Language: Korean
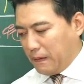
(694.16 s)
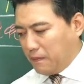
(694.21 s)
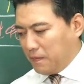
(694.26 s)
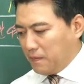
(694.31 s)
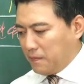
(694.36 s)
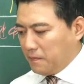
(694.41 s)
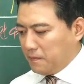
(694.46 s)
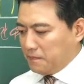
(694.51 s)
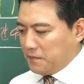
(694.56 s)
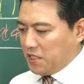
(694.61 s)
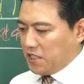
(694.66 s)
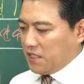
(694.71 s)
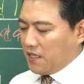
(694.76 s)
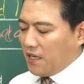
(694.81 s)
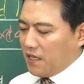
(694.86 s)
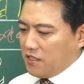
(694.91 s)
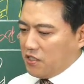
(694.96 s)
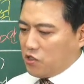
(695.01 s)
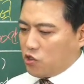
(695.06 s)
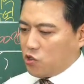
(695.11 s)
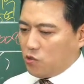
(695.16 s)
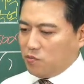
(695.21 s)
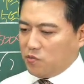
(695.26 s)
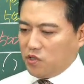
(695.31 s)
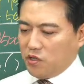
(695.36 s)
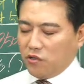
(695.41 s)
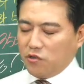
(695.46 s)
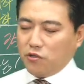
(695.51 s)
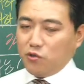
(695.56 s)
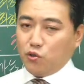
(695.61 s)
음, 시간이
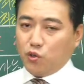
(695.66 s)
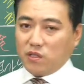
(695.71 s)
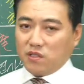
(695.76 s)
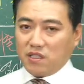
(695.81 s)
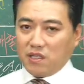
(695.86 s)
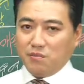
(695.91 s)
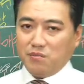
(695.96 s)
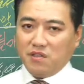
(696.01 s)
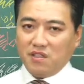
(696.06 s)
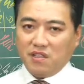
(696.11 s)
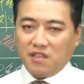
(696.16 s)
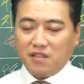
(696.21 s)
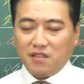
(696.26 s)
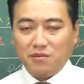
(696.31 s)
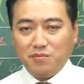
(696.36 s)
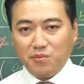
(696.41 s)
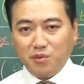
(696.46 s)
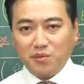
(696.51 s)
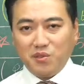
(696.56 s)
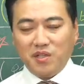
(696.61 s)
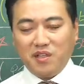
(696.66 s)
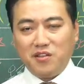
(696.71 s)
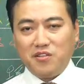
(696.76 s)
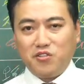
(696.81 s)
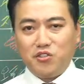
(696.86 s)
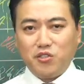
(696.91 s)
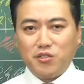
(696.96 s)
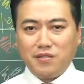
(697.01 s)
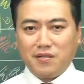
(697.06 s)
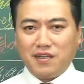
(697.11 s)
좀 여유로웠답니다.
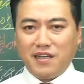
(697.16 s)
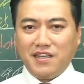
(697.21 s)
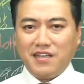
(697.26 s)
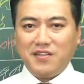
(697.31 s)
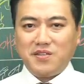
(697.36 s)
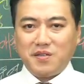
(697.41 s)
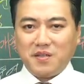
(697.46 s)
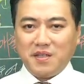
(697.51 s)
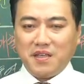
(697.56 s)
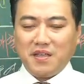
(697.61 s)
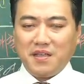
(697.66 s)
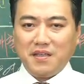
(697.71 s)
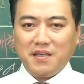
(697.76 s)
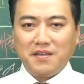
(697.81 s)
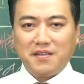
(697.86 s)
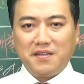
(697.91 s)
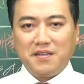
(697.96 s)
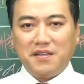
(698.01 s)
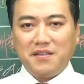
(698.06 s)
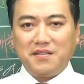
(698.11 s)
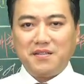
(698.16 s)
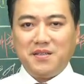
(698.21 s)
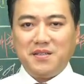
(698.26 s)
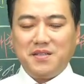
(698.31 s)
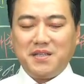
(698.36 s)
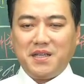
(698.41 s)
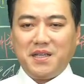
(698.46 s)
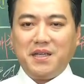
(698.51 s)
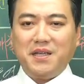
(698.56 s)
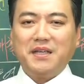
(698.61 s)
모텔을 취득하기 전에. 그래서
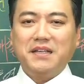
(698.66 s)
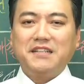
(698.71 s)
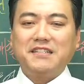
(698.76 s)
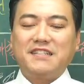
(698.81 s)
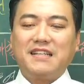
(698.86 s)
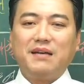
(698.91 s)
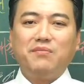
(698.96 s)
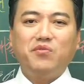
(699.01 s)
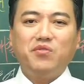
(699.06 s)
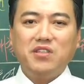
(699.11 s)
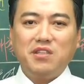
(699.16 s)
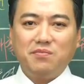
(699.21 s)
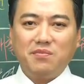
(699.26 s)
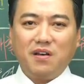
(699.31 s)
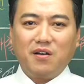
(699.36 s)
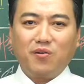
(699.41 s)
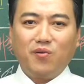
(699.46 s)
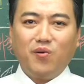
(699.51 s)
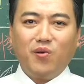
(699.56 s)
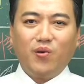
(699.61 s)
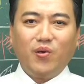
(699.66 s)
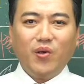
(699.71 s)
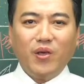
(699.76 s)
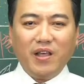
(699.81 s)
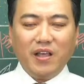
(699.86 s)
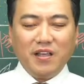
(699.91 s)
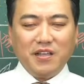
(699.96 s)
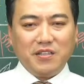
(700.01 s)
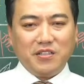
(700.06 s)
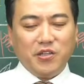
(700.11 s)
이제 사모님하고
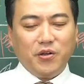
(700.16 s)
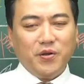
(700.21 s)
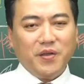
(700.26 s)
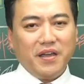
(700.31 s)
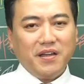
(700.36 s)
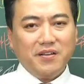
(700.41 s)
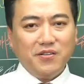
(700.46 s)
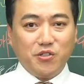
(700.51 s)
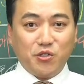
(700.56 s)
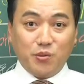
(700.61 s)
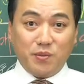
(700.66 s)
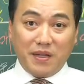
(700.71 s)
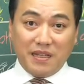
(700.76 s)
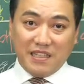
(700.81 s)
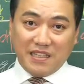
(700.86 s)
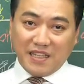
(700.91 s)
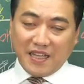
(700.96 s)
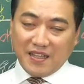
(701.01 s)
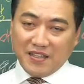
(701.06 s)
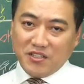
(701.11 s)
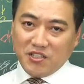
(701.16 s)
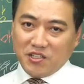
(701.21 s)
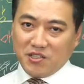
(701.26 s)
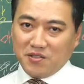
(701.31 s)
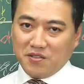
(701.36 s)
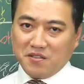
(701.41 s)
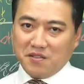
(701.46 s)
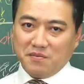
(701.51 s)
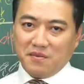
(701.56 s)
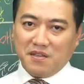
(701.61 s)
여행을 좀 많이
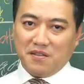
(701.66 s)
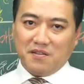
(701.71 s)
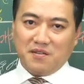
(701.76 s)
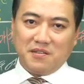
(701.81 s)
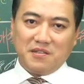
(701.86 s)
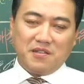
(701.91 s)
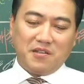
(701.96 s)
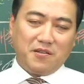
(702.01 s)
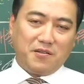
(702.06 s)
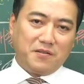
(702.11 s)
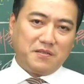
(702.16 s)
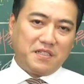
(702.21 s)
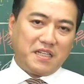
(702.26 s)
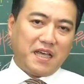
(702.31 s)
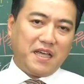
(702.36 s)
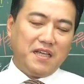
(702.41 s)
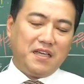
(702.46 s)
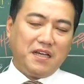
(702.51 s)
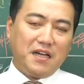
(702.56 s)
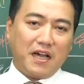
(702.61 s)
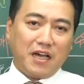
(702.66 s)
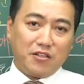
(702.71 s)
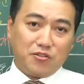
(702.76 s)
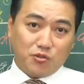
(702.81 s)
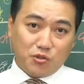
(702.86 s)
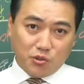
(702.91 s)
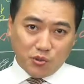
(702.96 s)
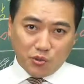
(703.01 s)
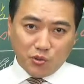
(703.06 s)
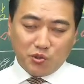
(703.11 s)
다니셨나봐요. 어, 사이가
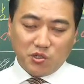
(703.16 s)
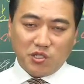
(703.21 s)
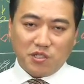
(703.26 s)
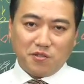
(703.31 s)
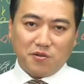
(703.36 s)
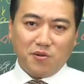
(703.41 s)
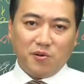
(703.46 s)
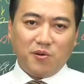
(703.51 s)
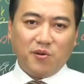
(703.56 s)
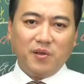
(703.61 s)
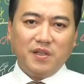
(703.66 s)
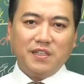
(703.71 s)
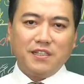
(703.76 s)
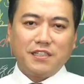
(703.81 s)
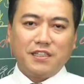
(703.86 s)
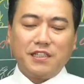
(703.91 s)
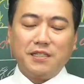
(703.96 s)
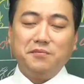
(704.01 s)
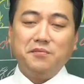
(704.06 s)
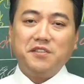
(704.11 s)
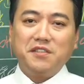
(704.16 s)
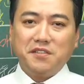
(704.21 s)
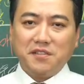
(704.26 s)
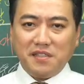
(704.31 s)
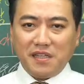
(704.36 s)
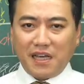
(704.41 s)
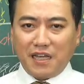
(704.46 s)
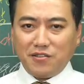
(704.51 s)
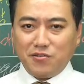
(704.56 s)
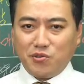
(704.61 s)
아주 좋으시고
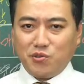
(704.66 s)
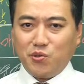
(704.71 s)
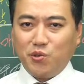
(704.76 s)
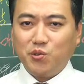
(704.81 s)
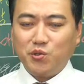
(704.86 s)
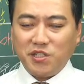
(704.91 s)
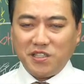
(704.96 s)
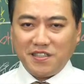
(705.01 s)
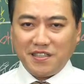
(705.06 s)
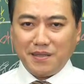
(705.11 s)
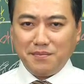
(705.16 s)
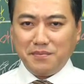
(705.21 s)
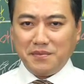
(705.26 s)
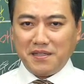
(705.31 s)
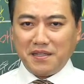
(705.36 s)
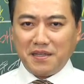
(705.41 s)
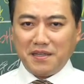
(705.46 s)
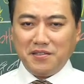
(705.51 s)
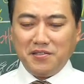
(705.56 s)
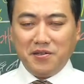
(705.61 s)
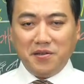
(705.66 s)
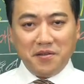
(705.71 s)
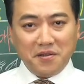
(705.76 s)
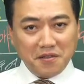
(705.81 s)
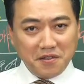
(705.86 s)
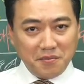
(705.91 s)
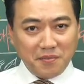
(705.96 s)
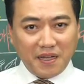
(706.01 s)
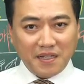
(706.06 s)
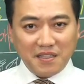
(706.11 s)
금슬이 아주 좋으시답니다.
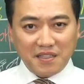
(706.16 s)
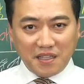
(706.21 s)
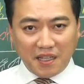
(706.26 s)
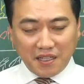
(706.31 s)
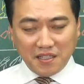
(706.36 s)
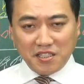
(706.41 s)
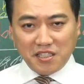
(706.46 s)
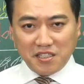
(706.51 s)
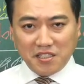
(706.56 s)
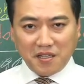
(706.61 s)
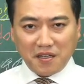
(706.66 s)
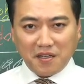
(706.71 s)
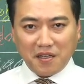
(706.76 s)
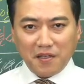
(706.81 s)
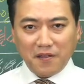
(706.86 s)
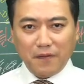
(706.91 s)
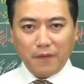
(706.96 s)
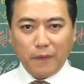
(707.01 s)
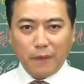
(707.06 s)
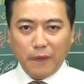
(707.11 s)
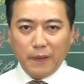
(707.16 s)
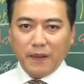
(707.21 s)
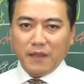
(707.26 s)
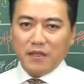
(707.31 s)
여행을 많이 다니시다가